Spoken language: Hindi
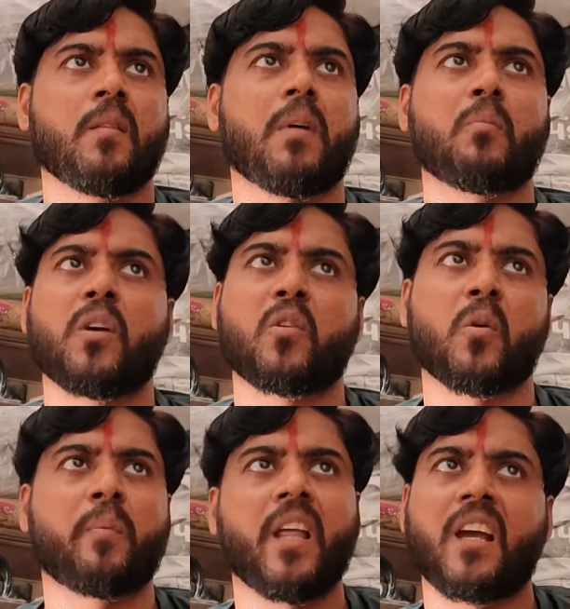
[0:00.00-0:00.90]
ये बाबू ये
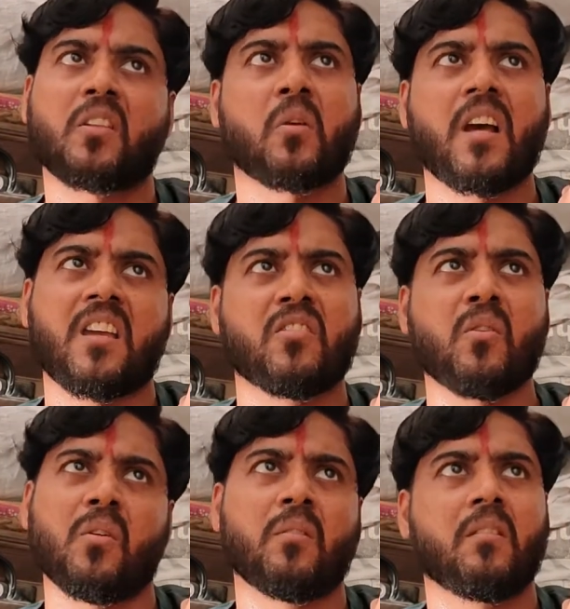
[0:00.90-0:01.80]
खोपड़िया के थोड़ा
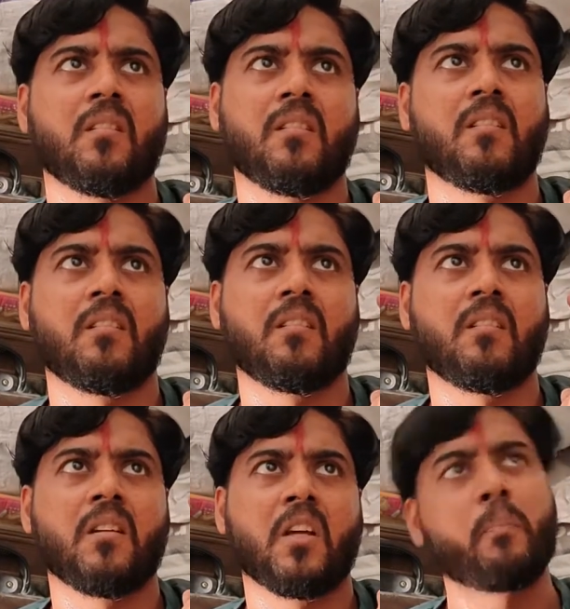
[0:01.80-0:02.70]
घिसो
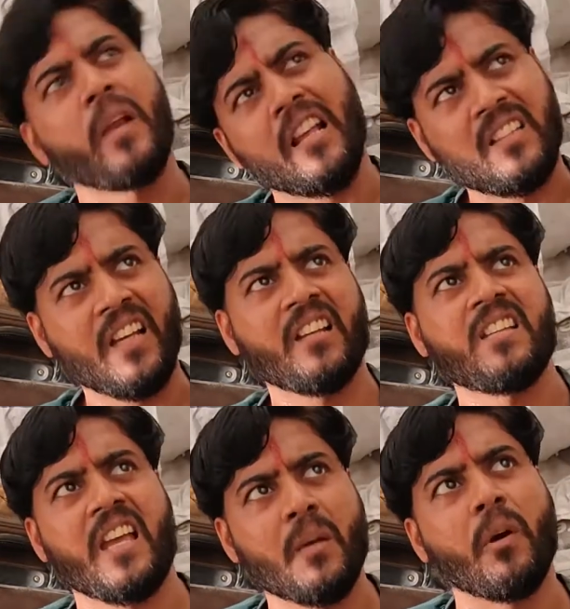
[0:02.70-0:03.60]
ये फ्रेश लेके
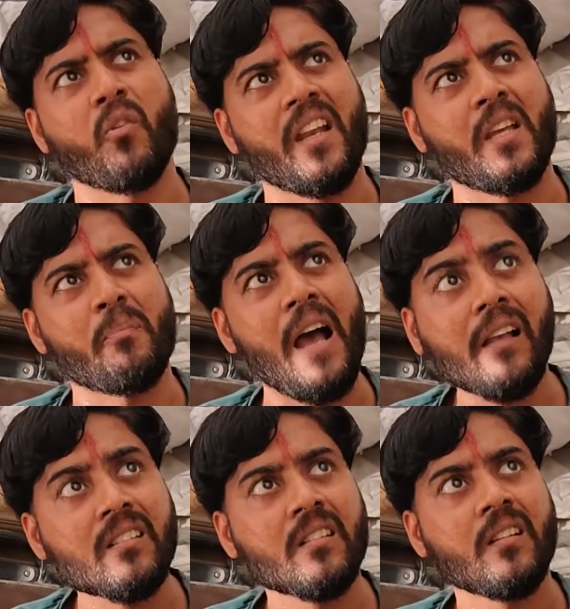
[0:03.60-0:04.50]
जाएंगे भगवान के
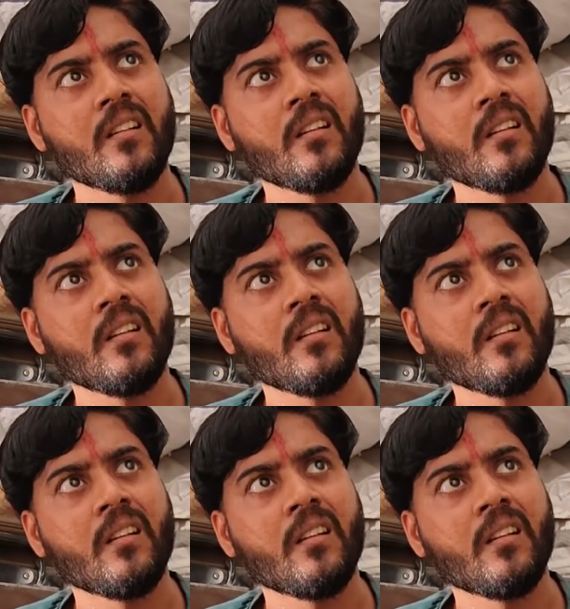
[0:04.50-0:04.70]
पास